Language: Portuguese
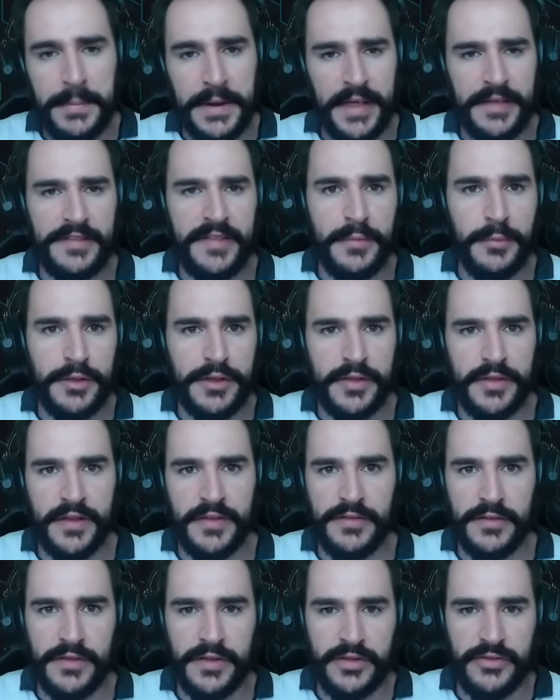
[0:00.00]
prestem muita
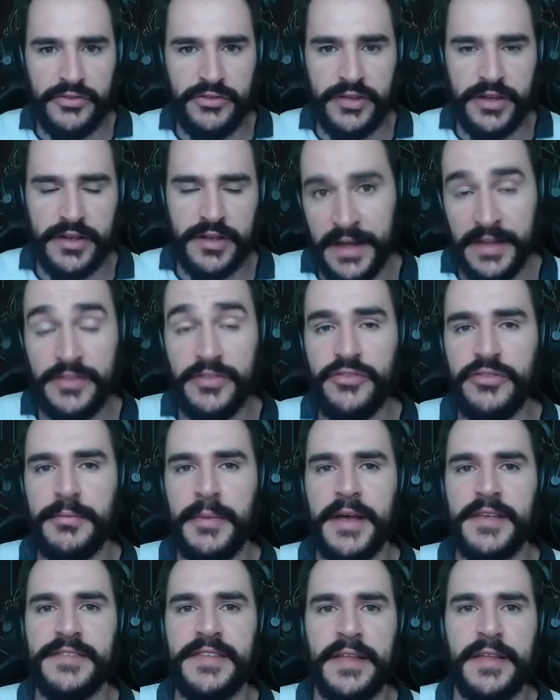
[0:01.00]
atenção nas dicas. Antes de
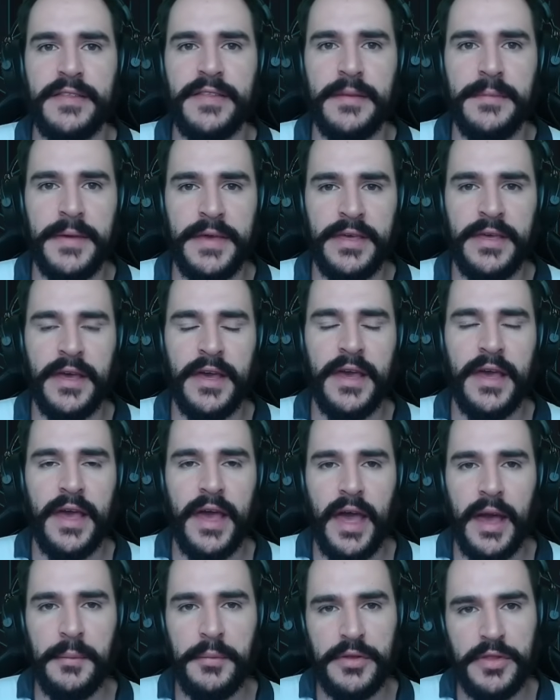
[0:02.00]
mais nada também,
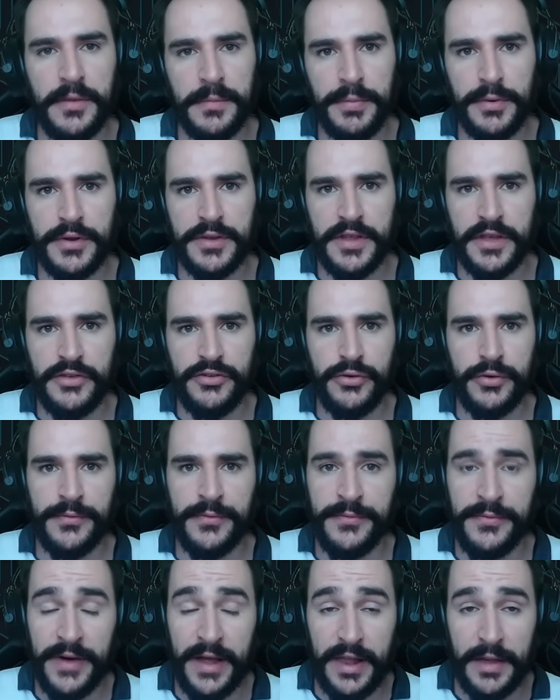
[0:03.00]
é muito importante eu
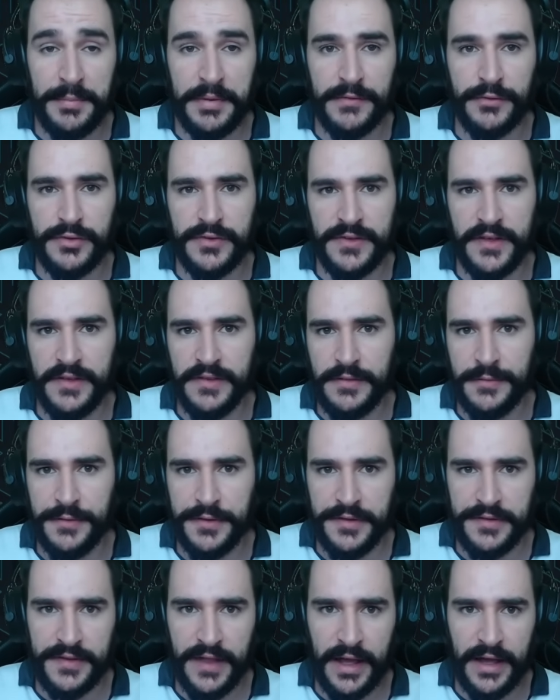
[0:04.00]
falar para vocês e
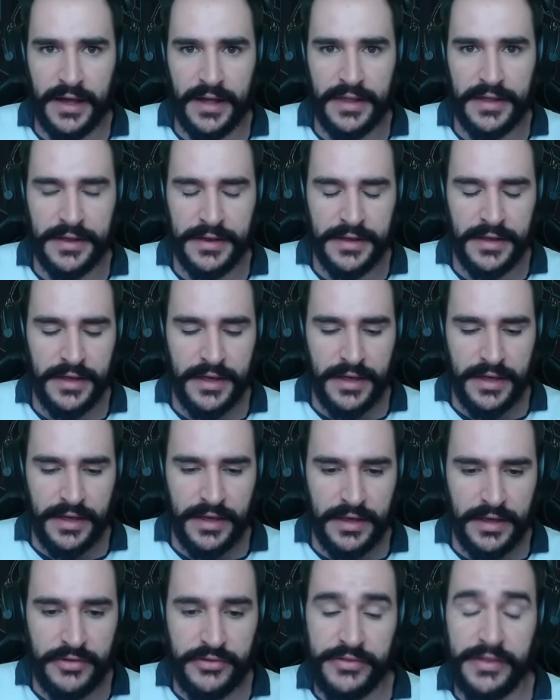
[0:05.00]
frisar, galera,
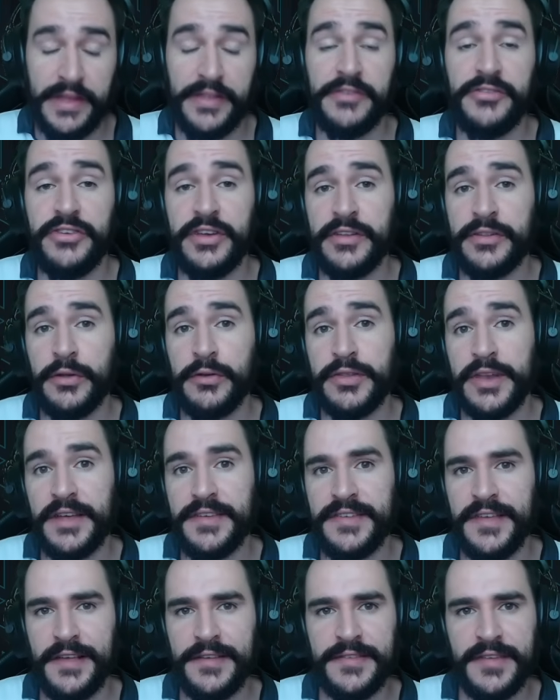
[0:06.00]
que de nada adianta eu
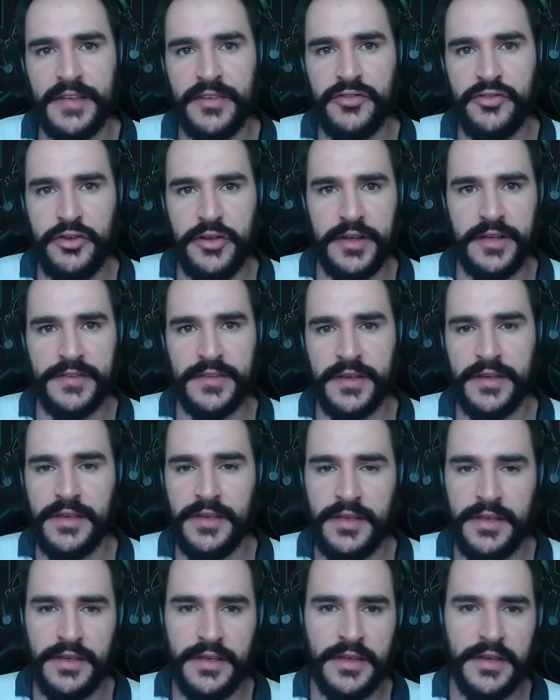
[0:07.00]
trazer essas dicas
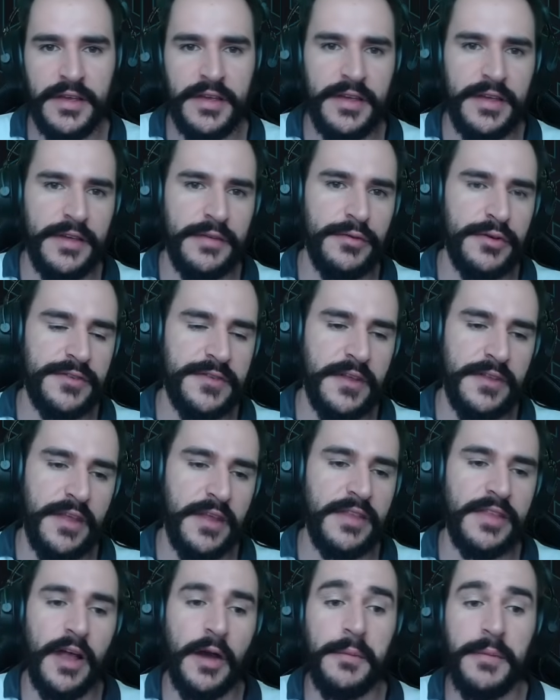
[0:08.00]
aqui e você
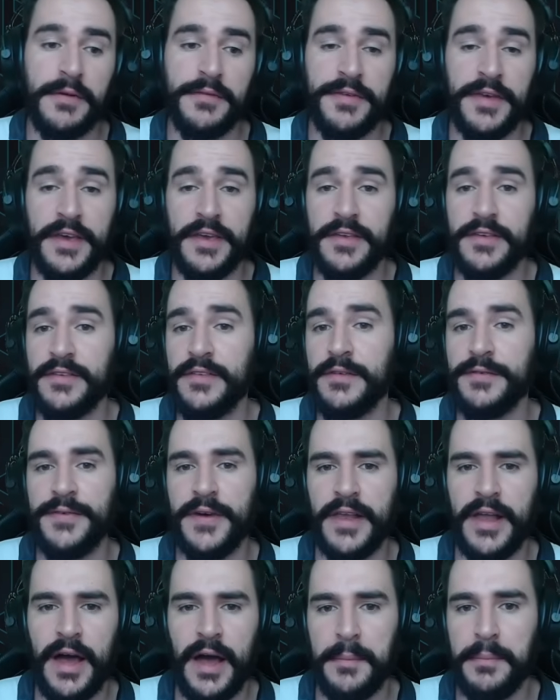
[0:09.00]
tentar uma vez e
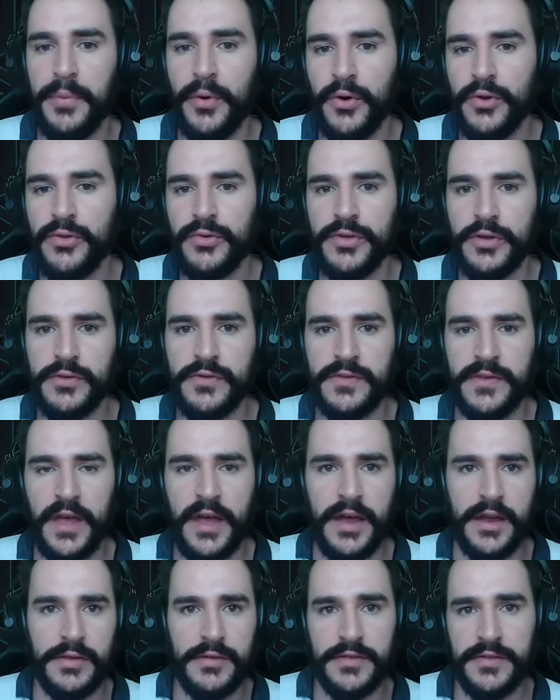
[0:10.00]
falar, ah, pô, não deu
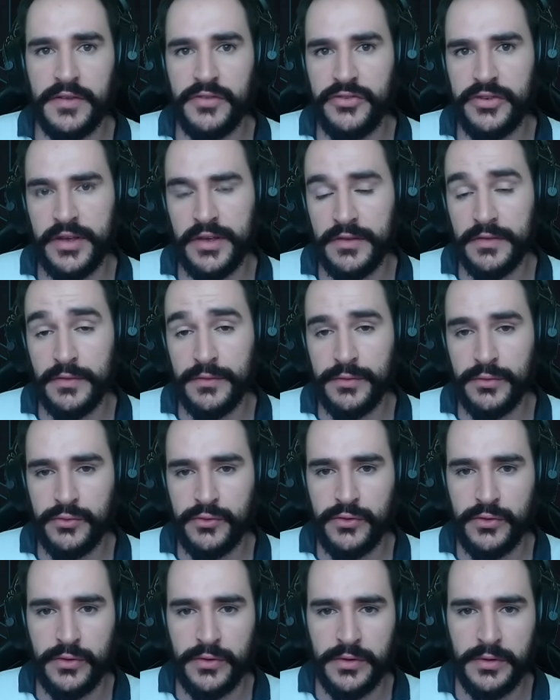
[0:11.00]
certo, essas dicas não
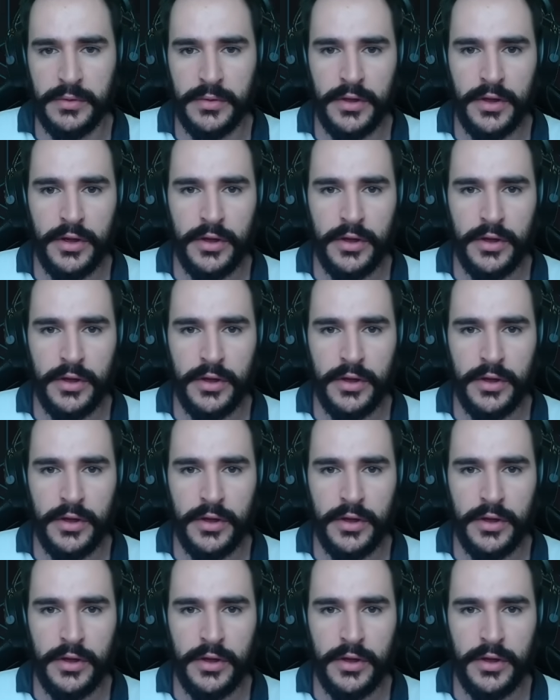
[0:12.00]
funcionam.